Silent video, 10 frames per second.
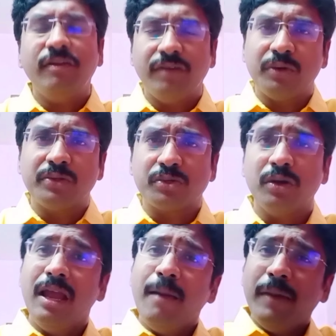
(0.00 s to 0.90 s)
అయినా వినవచ్చు
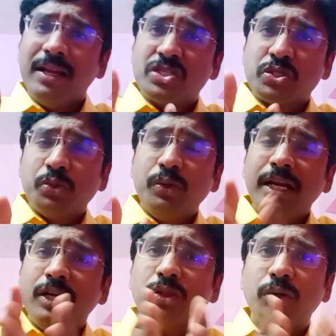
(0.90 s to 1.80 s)
మరి
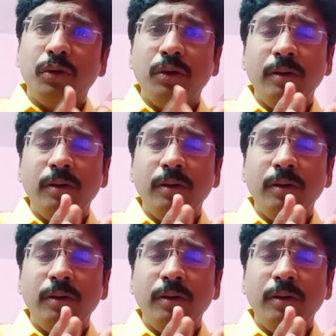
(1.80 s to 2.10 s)
స్టూడెంట్తో